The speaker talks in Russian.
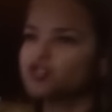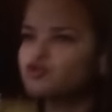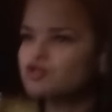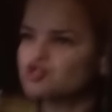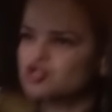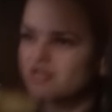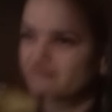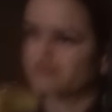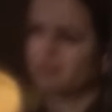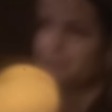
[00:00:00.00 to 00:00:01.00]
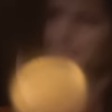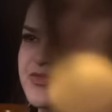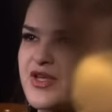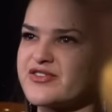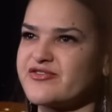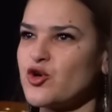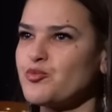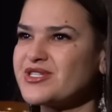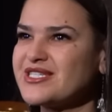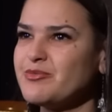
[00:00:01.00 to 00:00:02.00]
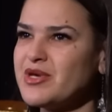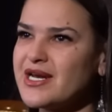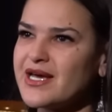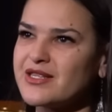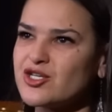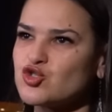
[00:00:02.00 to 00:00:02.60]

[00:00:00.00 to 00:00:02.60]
сотен человек – в своем подземелье она